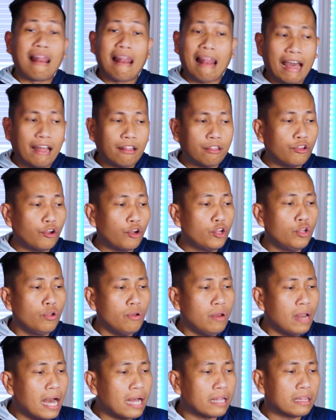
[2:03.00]
letter,
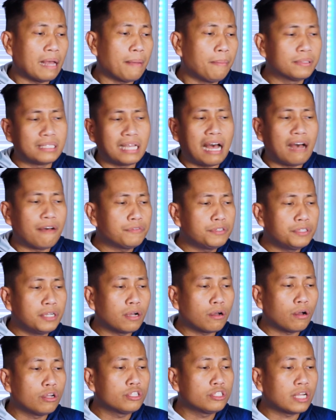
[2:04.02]
yun lang. Tapos after ng
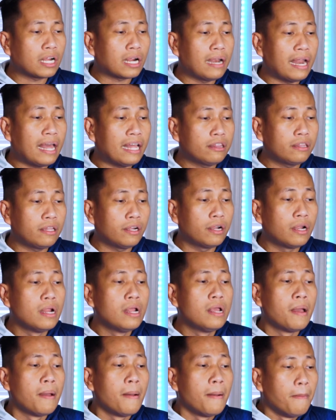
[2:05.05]
contract letter,
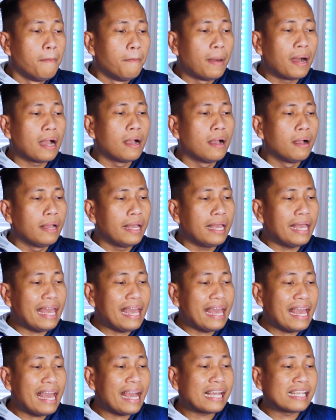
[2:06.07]
mag
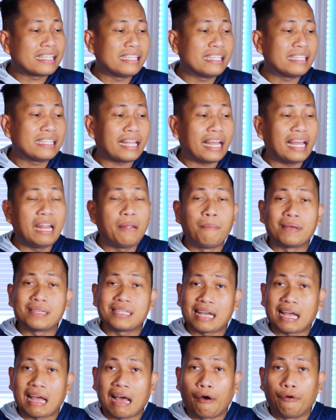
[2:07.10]
e-exit ka na ba
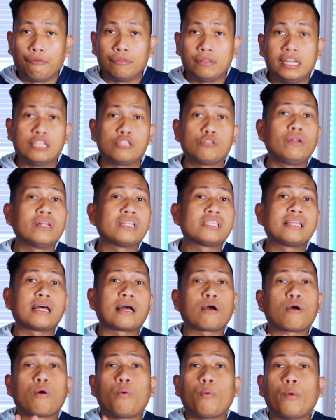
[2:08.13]
sa country? So that's the
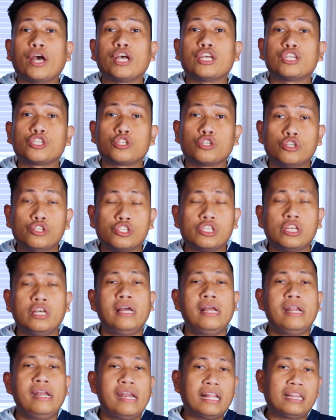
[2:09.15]
questions
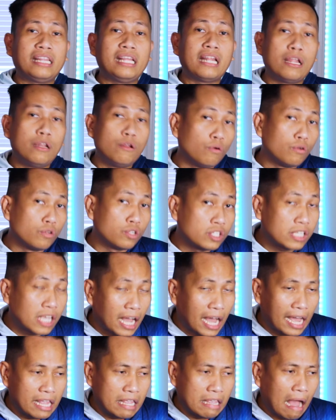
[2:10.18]
na tinanong sa
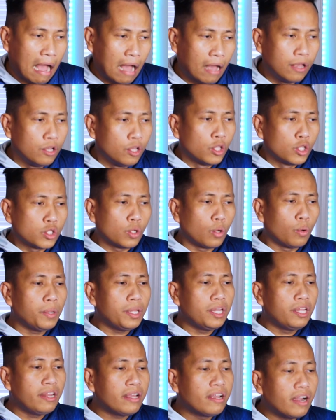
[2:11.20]
kanya. So
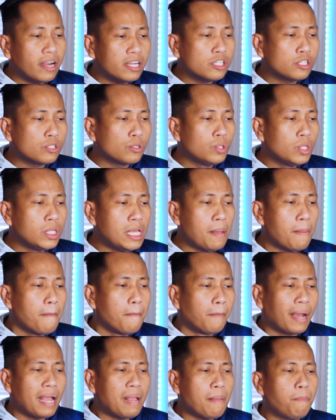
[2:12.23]
with regards to the
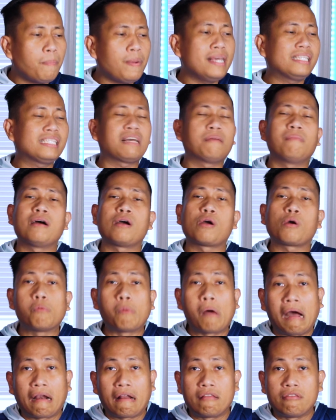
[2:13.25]
may place ka bang
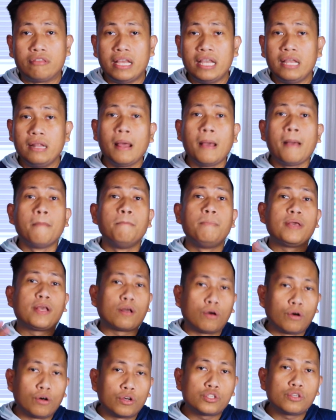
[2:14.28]
quarantine,
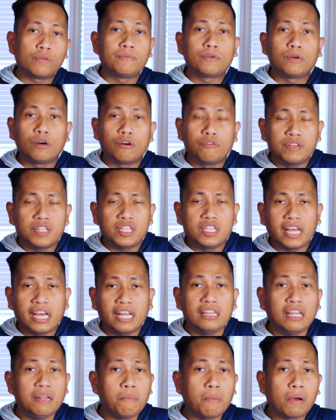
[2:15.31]
because of
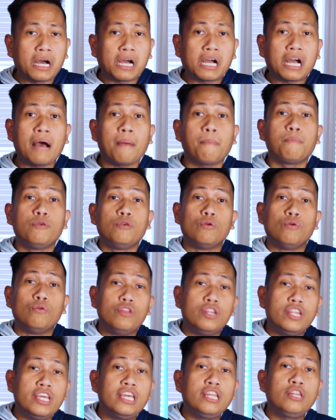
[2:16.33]
COVID-19 mga kap, you
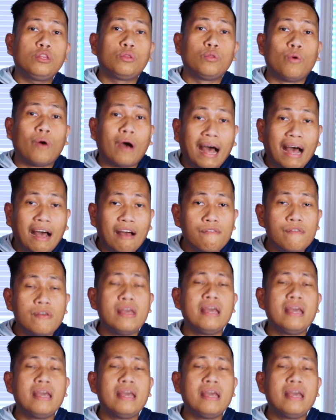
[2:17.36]
need to have